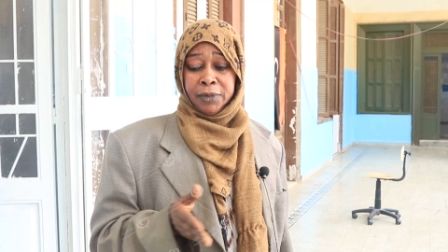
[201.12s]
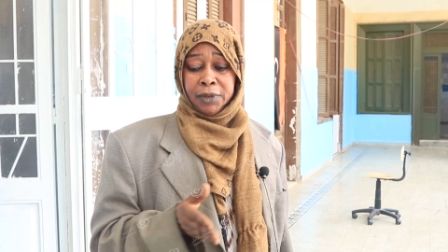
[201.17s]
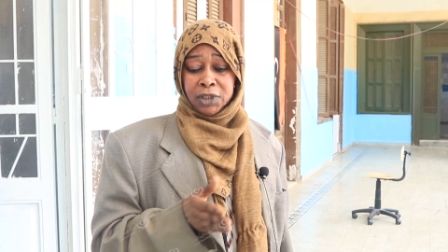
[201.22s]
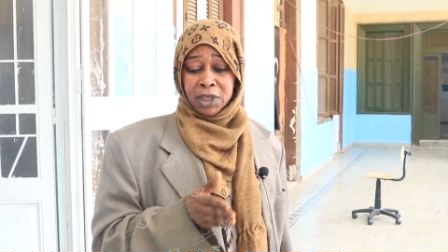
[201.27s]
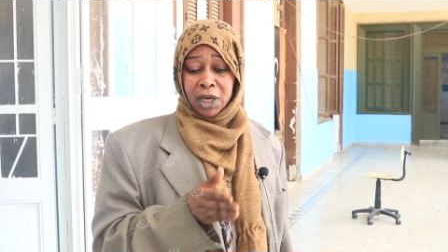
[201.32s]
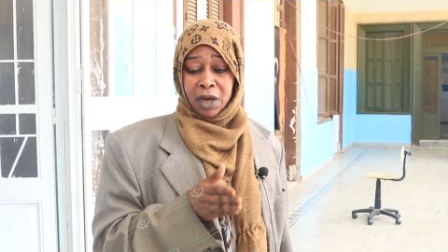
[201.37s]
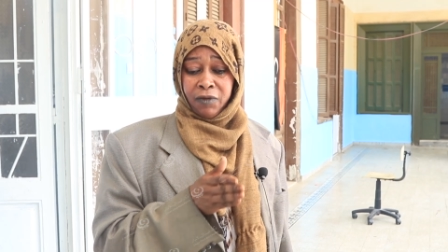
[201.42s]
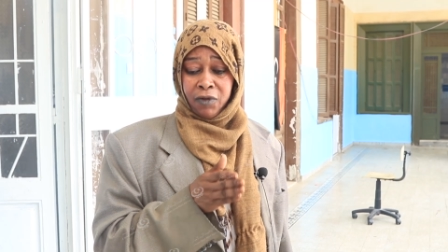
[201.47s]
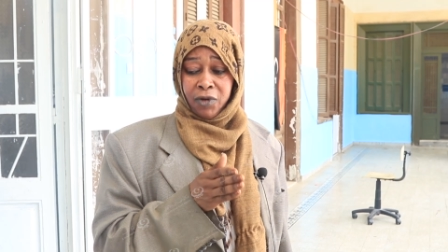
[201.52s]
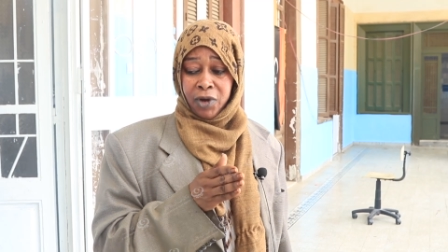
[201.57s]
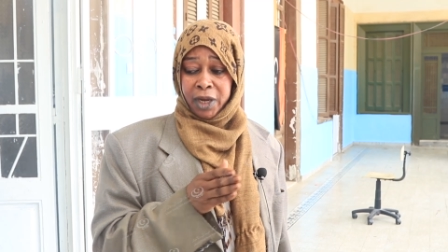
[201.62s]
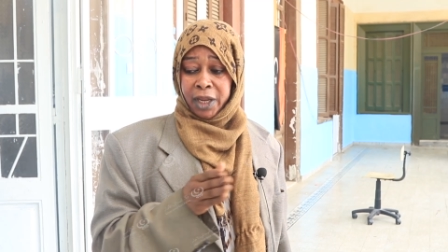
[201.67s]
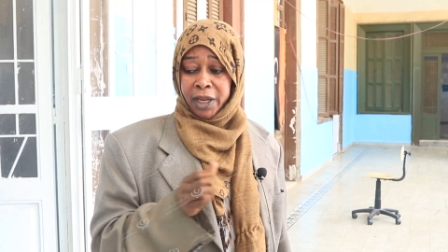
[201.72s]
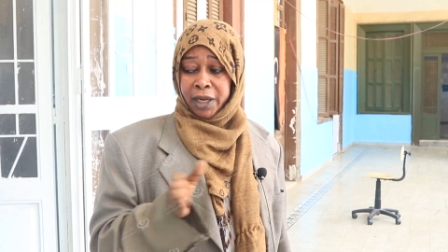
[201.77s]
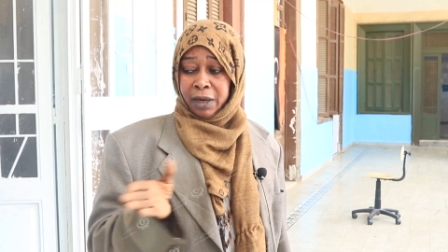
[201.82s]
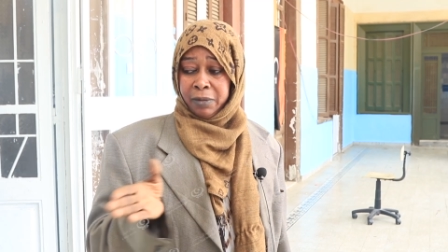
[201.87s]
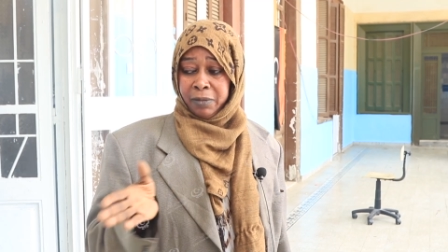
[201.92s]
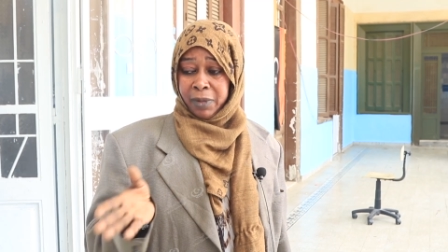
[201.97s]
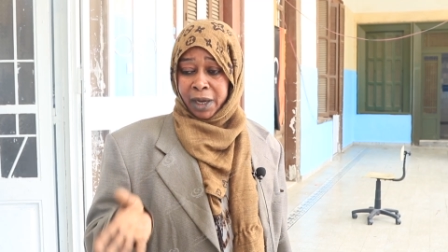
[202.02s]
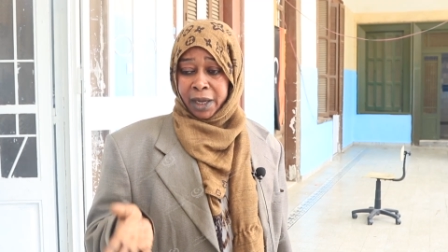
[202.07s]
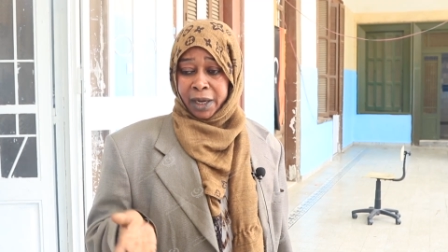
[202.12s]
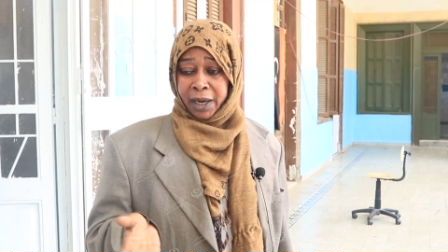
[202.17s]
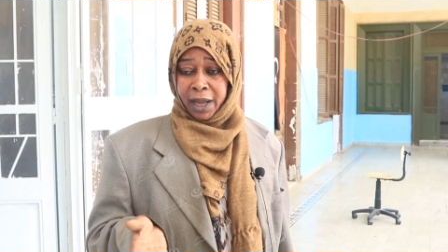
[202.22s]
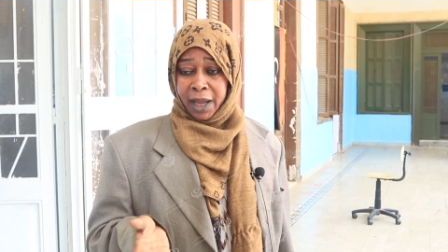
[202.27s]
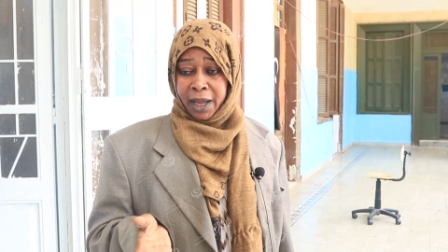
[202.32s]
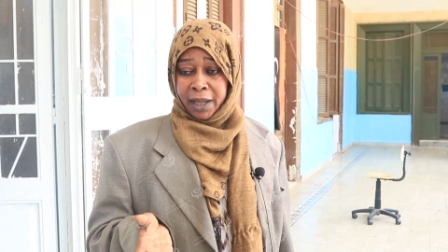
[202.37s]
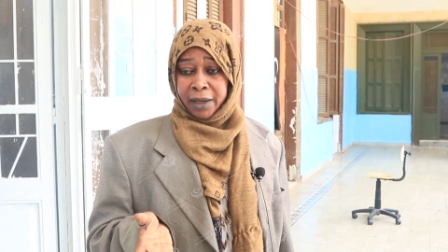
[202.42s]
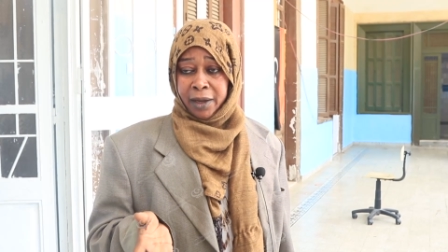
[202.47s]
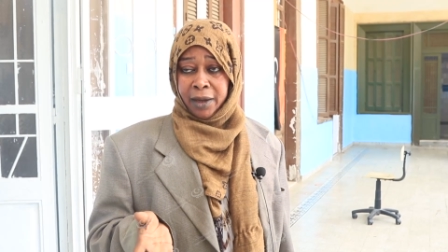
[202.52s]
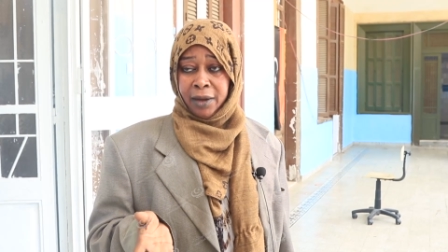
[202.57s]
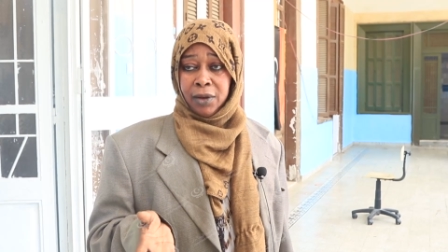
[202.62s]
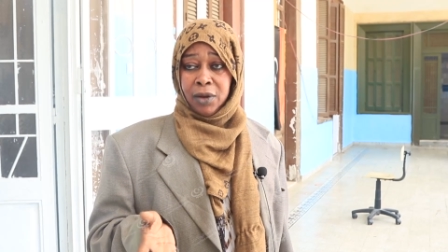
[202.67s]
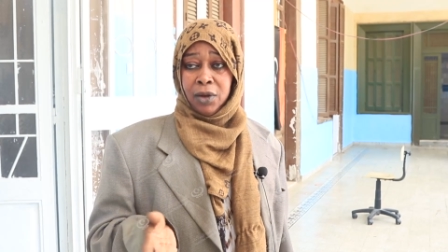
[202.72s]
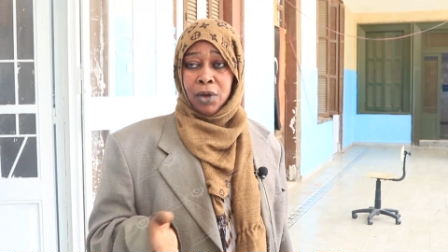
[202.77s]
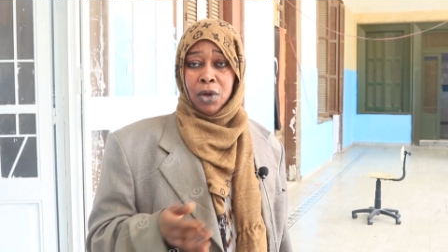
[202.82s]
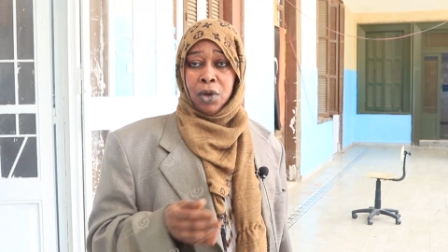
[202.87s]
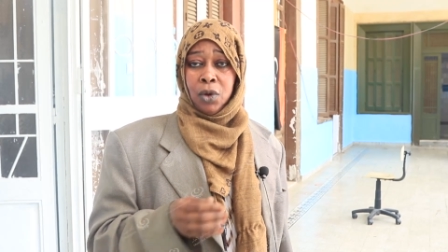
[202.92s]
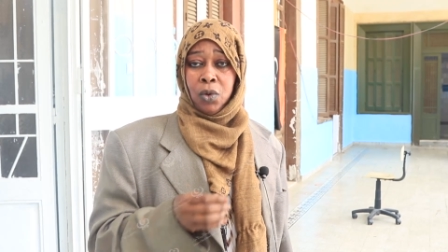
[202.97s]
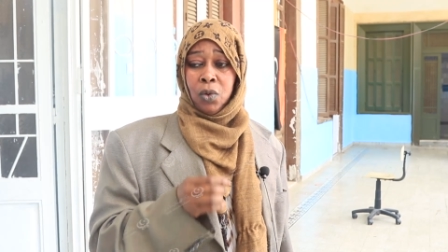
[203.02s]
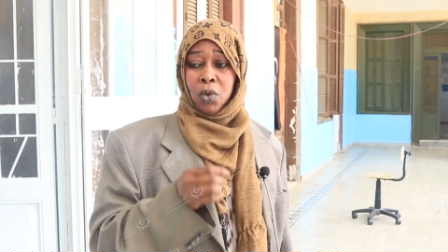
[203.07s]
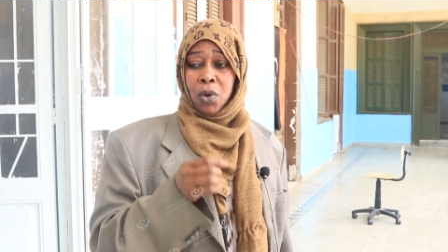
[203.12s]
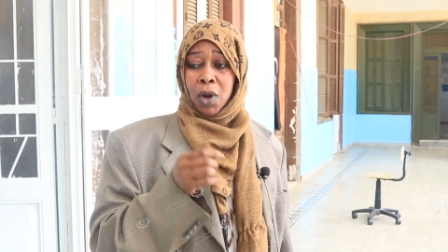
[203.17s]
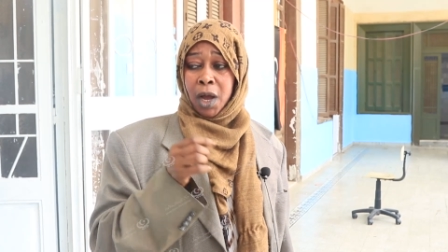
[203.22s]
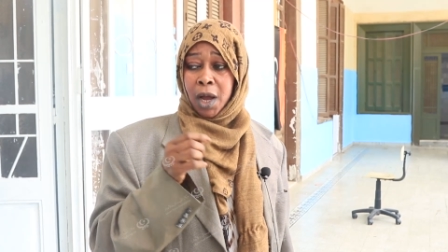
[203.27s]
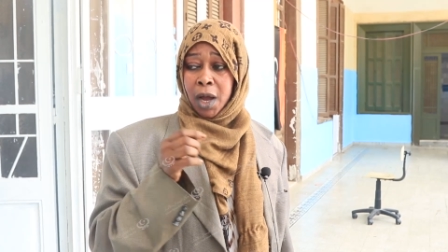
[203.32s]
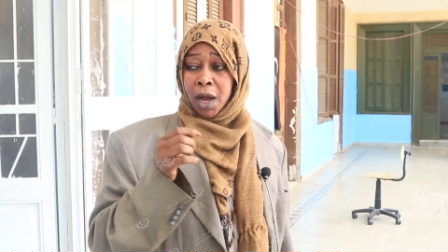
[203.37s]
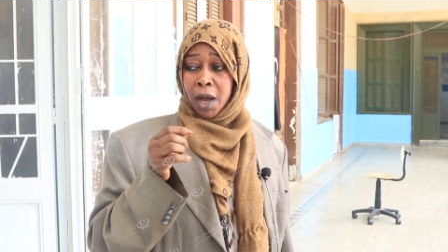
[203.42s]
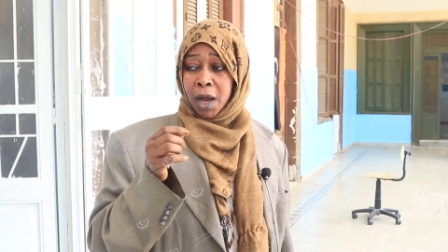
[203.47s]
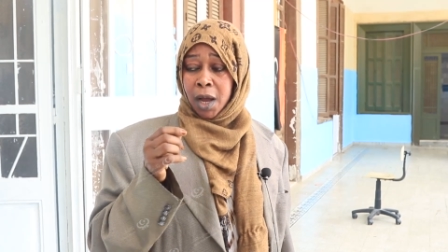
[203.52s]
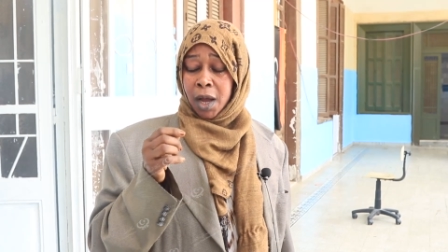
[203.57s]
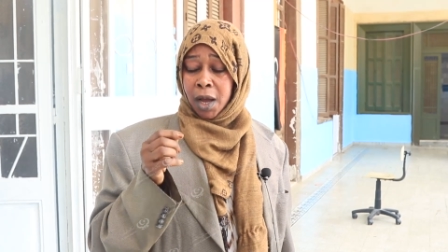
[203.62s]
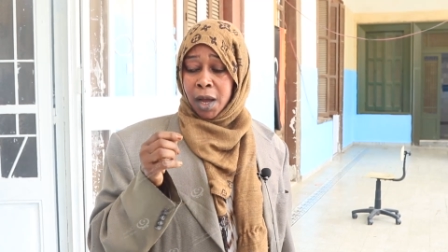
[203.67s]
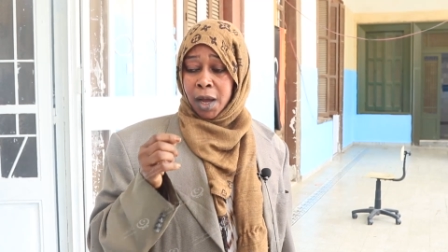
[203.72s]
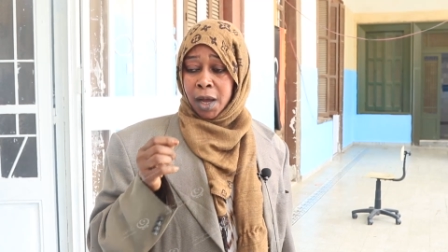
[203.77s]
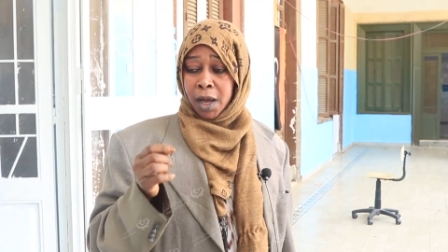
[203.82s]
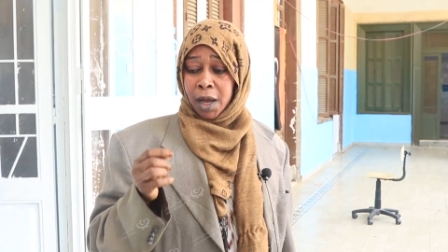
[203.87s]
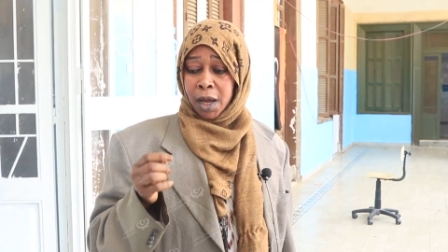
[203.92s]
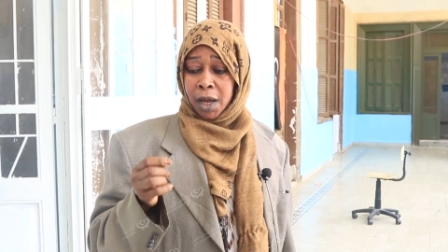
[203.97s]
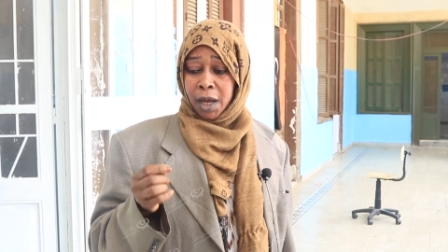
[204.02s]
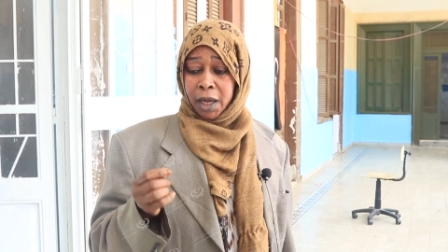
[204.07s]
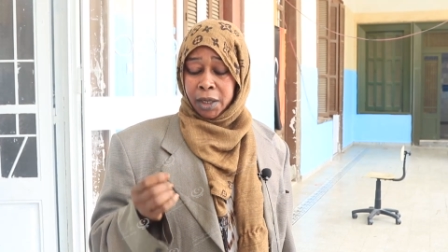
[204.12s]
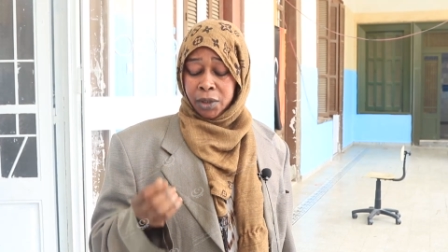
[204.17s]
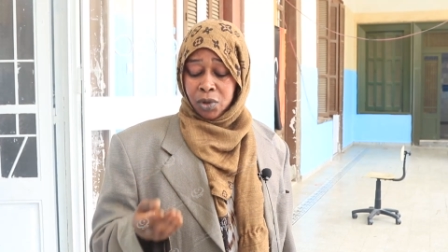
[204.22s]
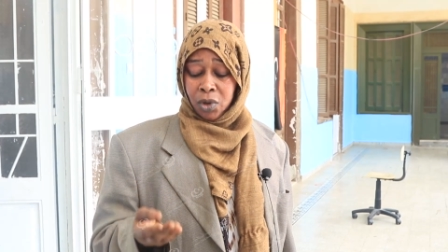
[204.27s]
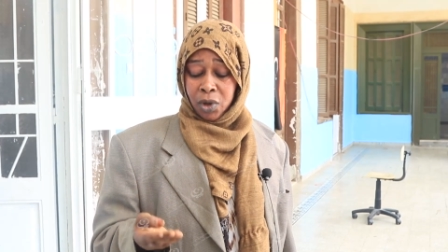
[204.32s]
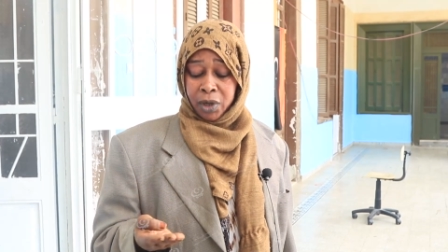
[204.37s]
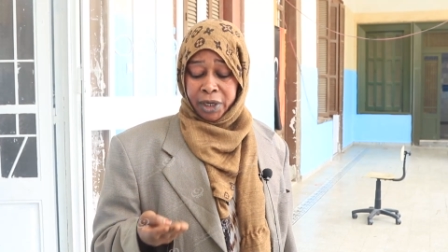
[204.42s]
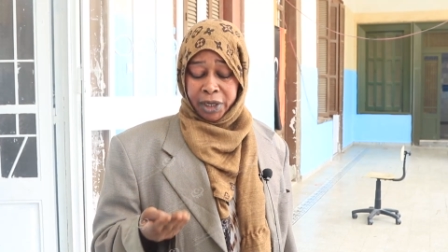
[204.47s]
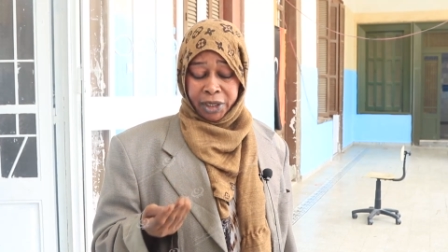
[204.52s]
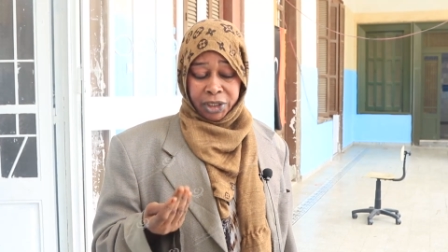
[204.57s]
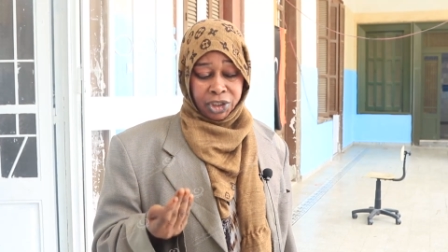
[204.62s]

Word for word: شافوه لنا المغر هذا وادونا